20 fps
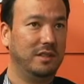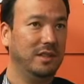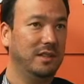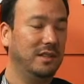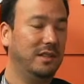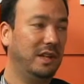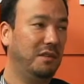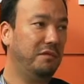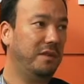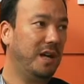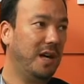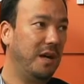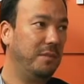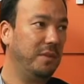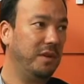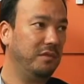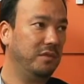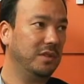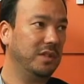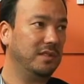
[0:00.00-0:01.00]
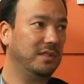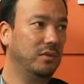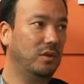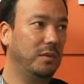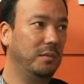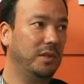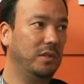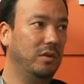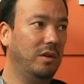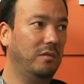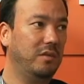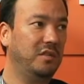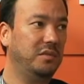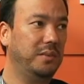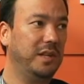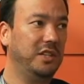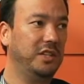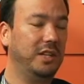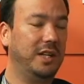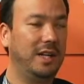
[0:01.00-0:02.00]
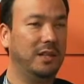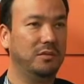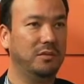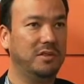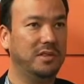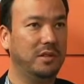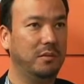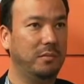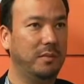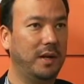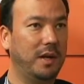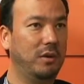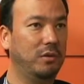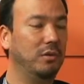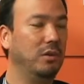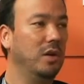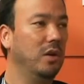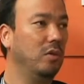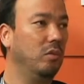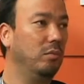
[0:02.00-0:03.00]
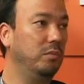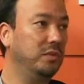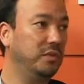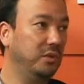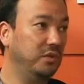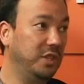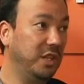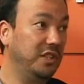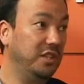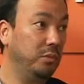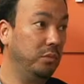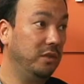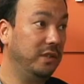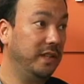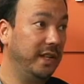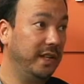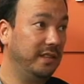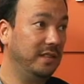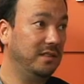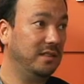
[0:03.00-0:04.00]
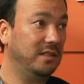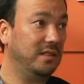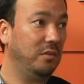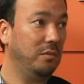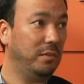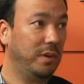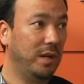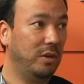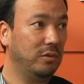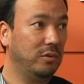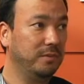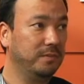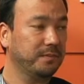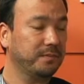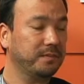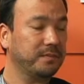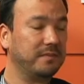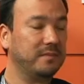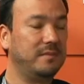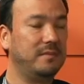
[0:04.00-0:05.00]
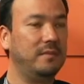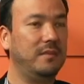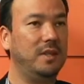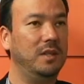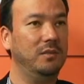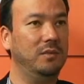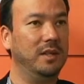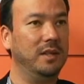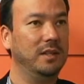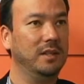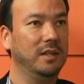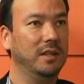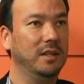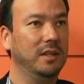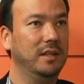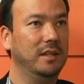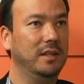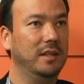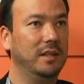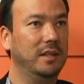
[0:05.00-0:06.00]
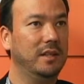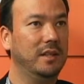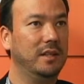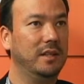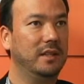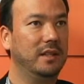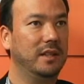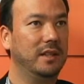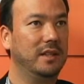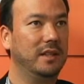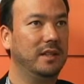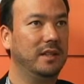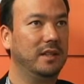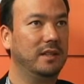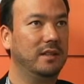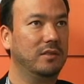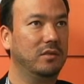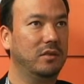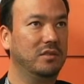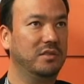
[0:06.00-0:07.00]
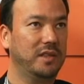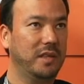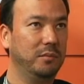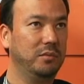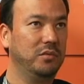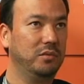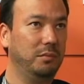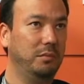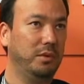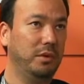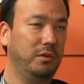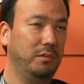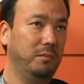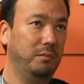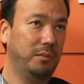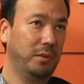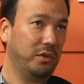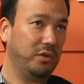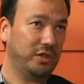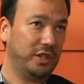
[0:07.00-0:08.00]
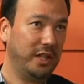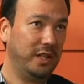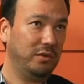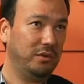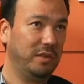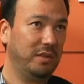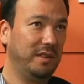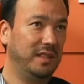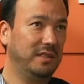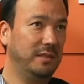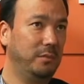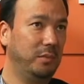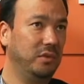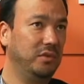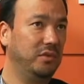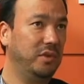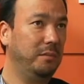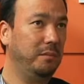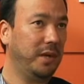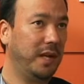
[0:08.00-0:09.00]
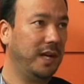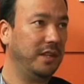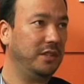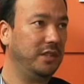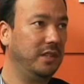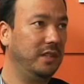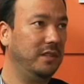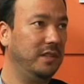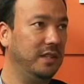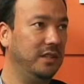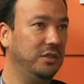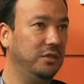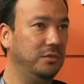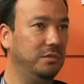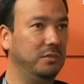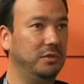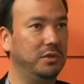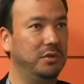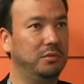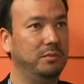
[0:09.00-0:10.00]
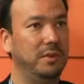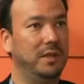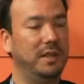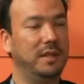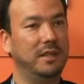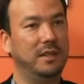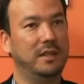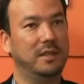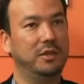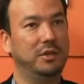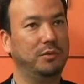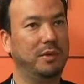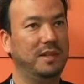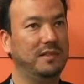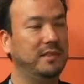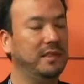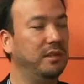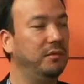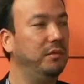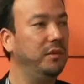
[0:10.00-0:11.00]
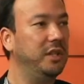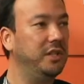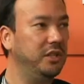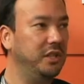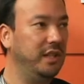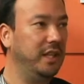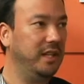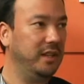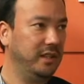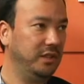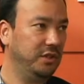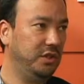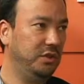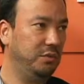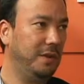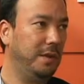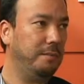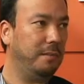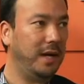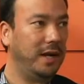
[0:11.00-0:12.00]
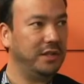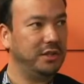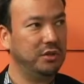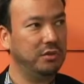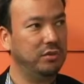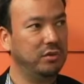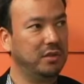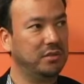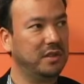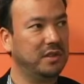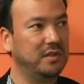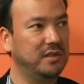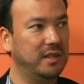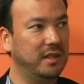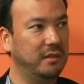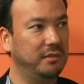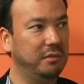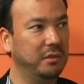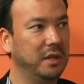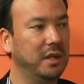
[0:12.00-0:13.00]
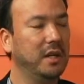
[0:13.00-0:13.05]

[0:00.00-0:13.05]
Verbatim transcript: da FAP, a Fundação Armando Álvares Penteado de São Paulo, com o Museu de Arte Moderna de São Paulo. Né? E é, nós temos um, um, projeto que vai ser posto em prática né, de, um, de, uma, de um acervo itinerante, de uma parte do nosso acervo